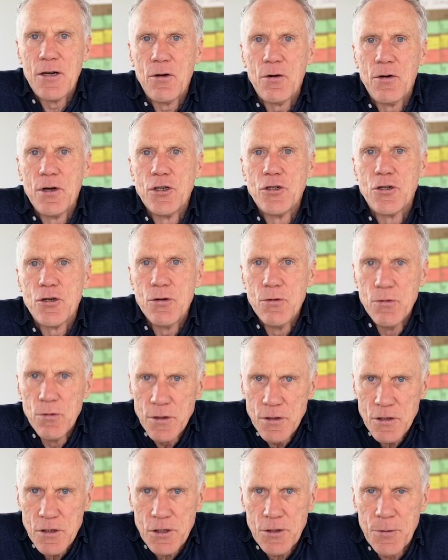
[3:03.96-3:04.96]
neuen
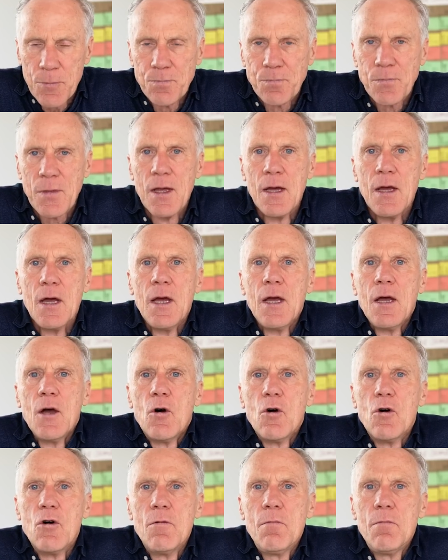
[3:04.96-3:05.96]
Tools
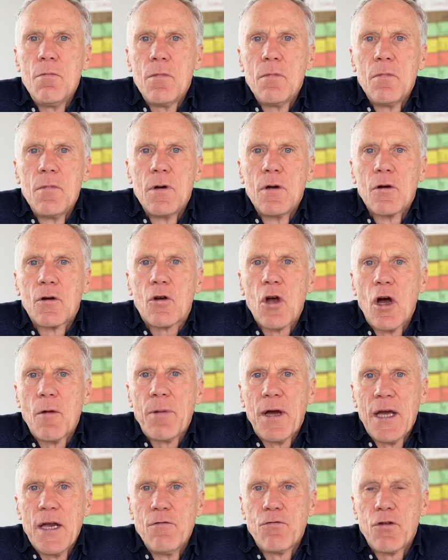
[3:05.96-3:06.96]
um
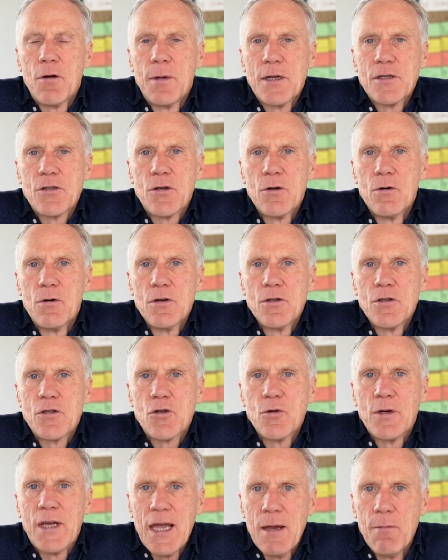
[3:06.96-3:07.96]
Körperinformationen
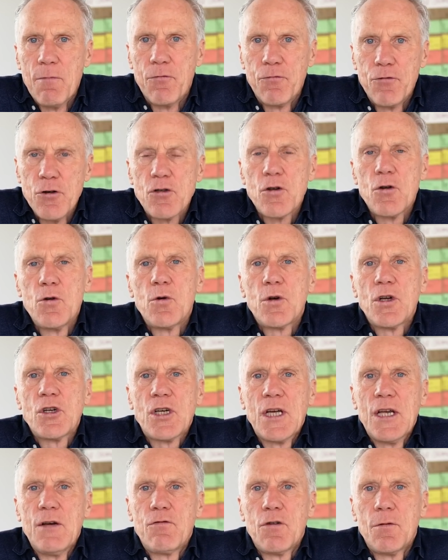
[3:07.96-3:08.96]
zu geben,
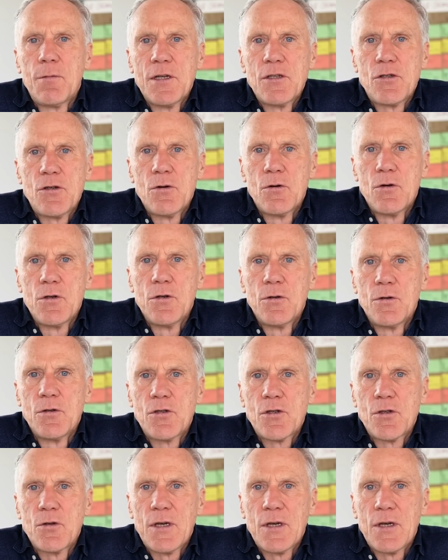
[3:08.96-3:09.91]
physiologische Informationen uns zu